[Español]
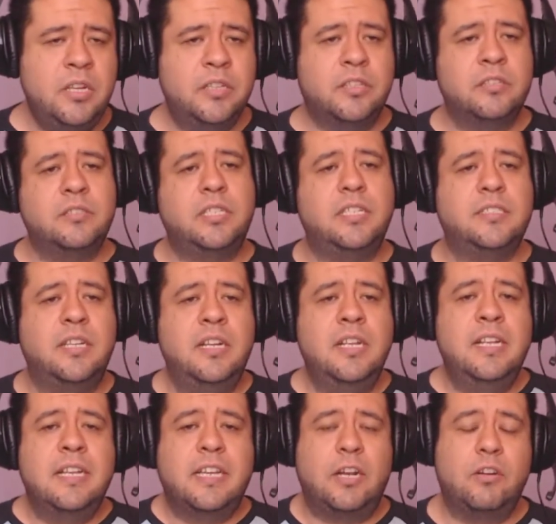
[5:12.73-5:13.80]
Entonces,
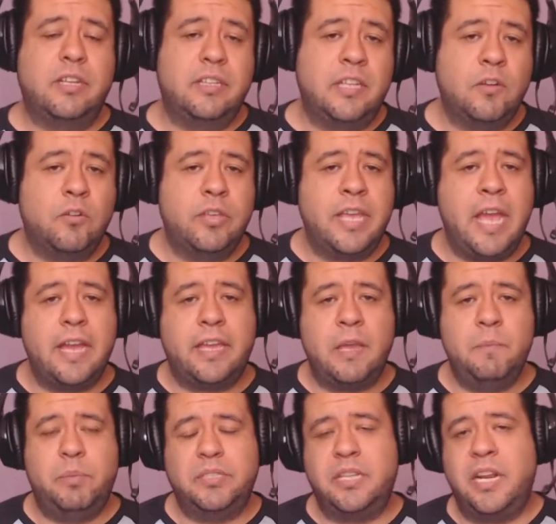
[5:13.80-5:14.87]
creo que tengo ya que
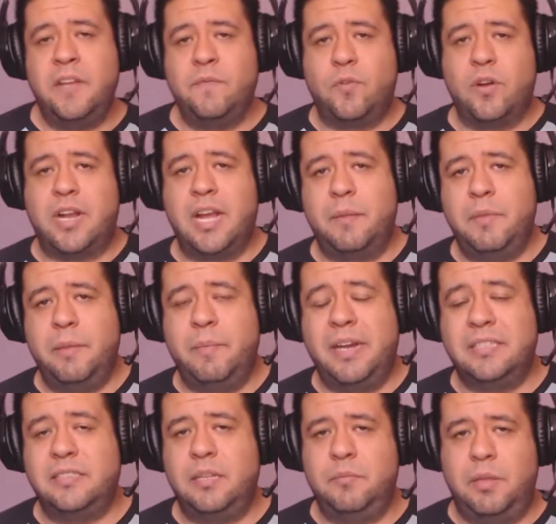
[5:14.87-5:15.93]
empezar a enfocarme
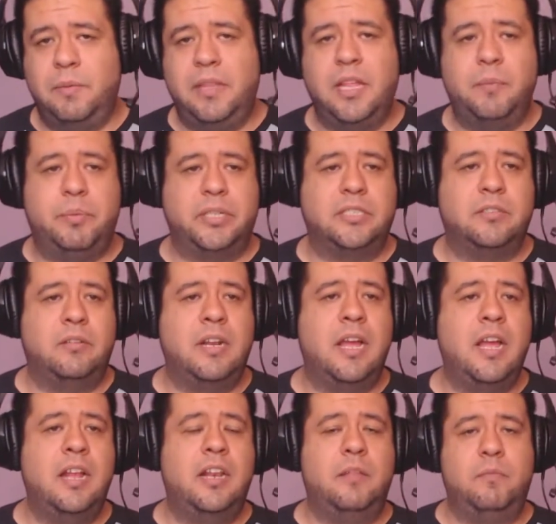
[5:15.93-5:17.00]
más en mi vida
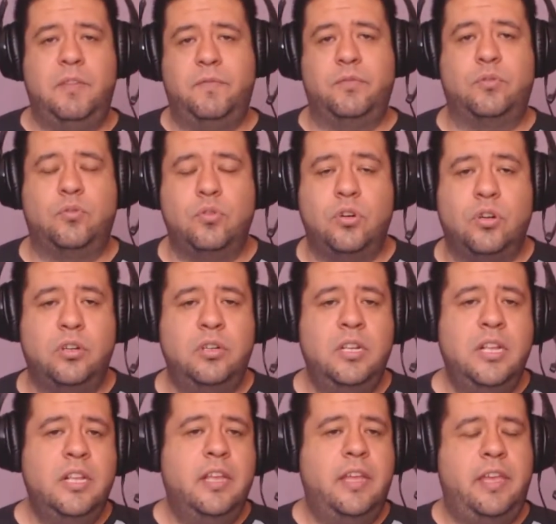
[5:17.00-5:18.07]
personal, en mi futuro,
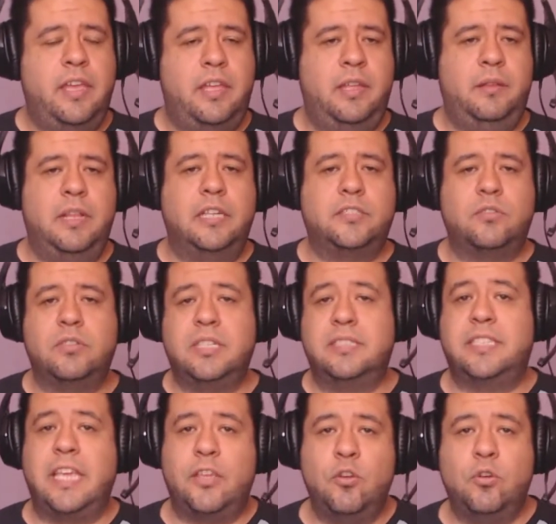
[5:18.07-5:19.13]
en las
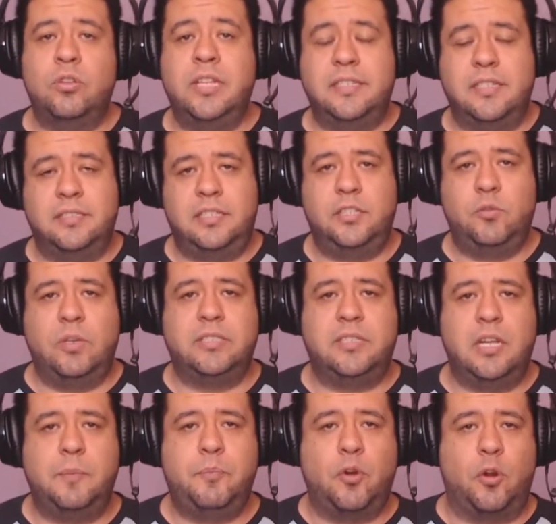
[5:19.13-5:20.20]
cosas que yo necesito
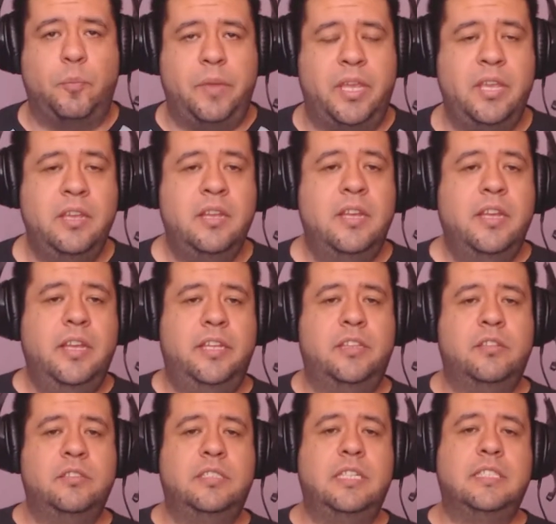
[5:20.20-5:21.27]
hacer por mí.
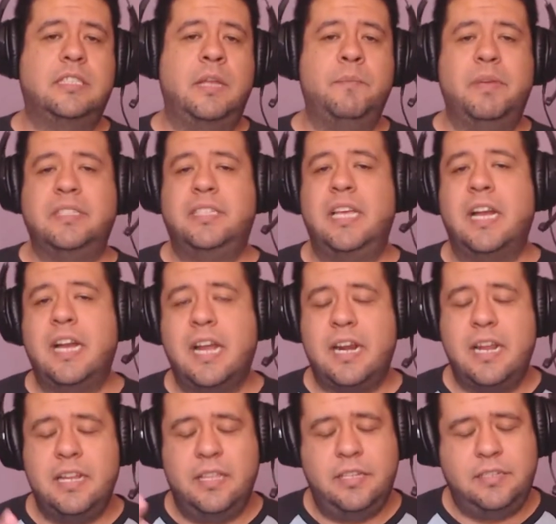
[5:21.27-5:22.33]
Entonces, empecé a
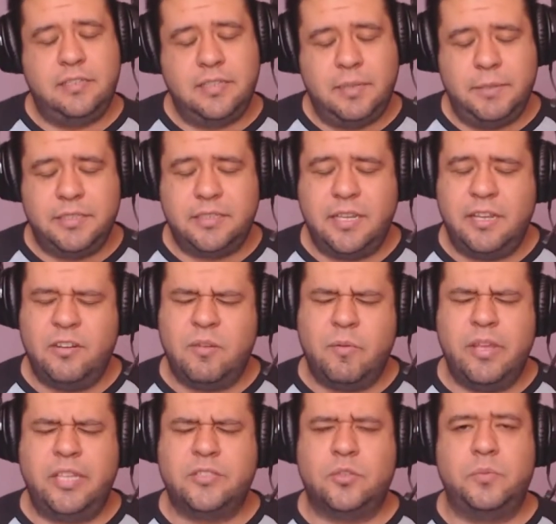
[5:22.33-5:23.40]
agarrar y decir, ¿sabes qué? No
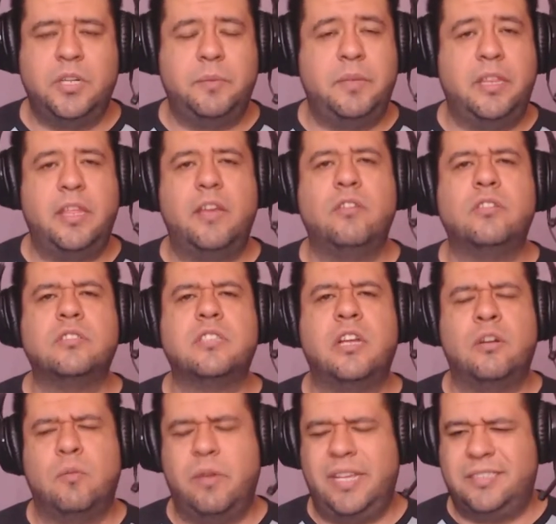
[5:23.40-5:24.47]
voy a subir videos,
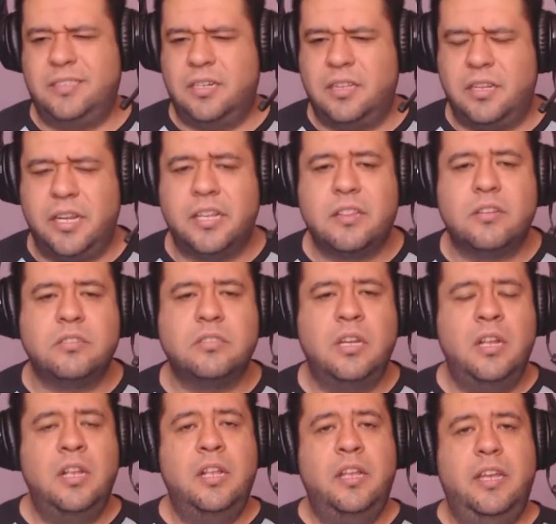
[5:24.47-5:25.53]
ya no voy a hacer directos.
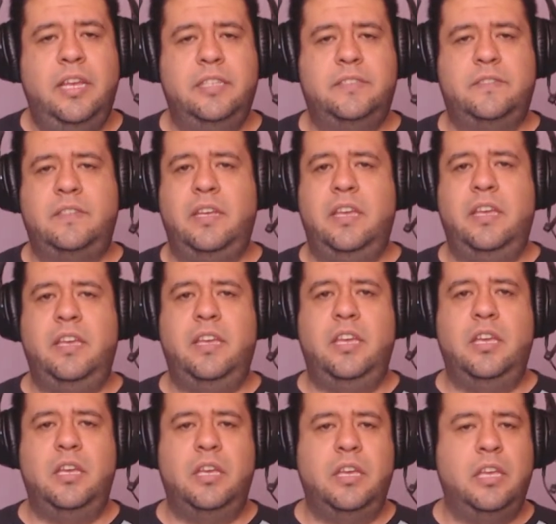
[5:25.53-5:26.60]

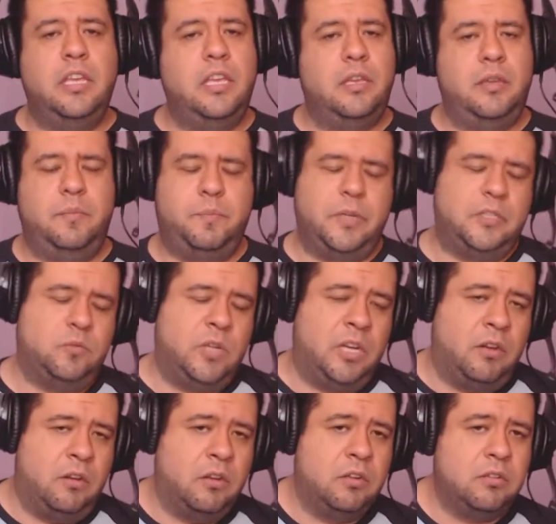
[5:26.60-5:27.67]
Este, y pues
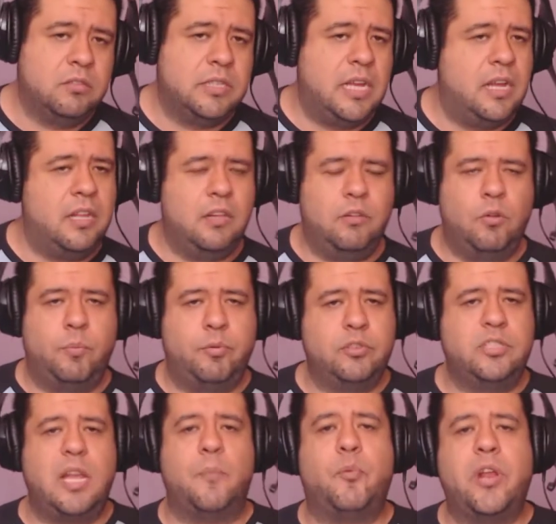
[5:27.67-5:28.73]
bueno, ¿no? O sea, lo
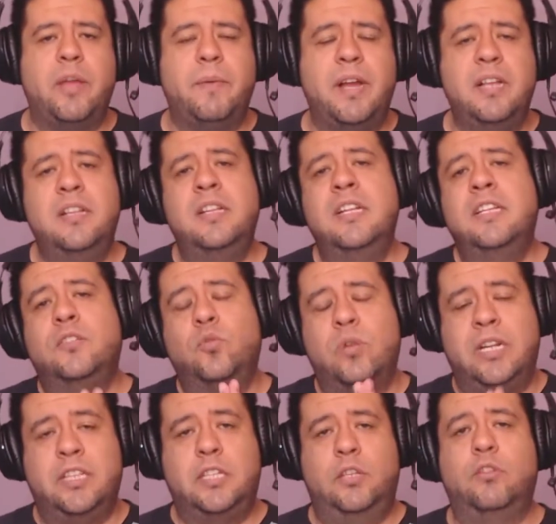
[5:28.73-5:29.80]
puse a prueba
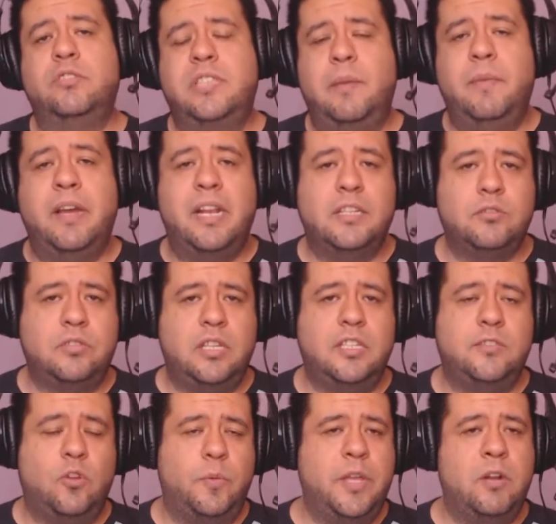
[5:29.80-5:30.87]
durante dos semanas.
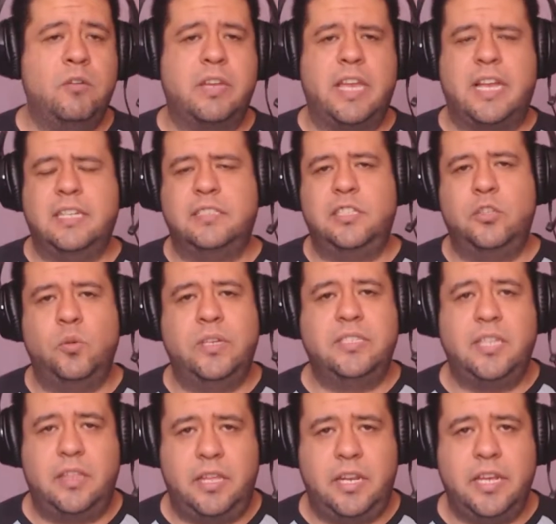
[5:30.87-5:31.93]
Ustedes lo vieron que casi no
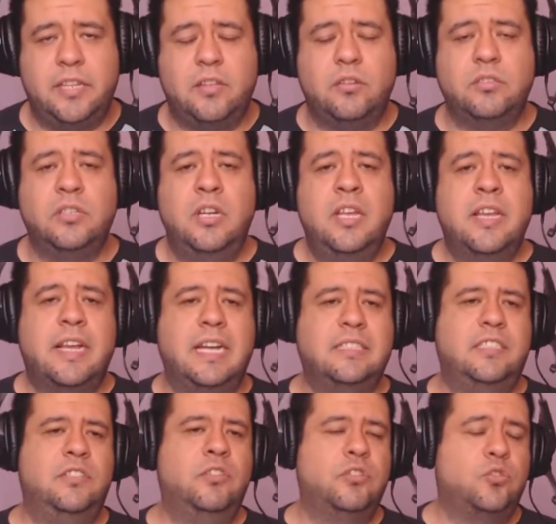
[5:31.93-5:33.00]
hice directos,
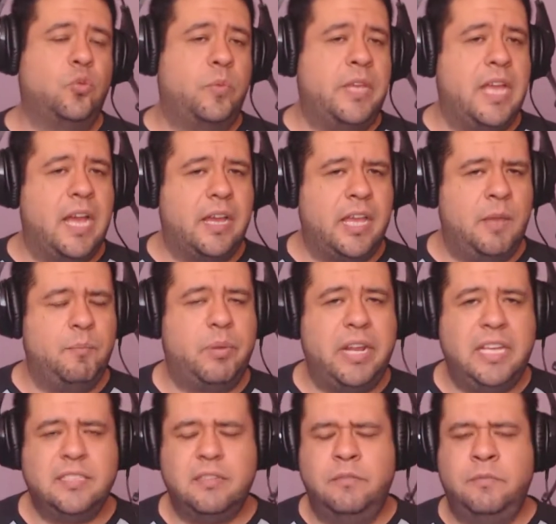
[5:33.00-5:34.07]
casi no subía
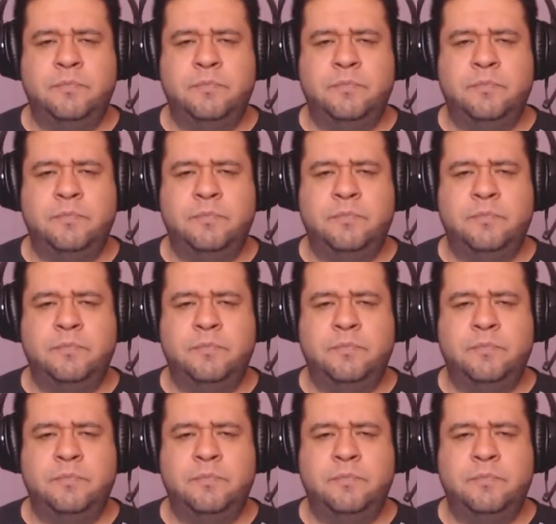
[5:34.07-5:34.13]
gameplays,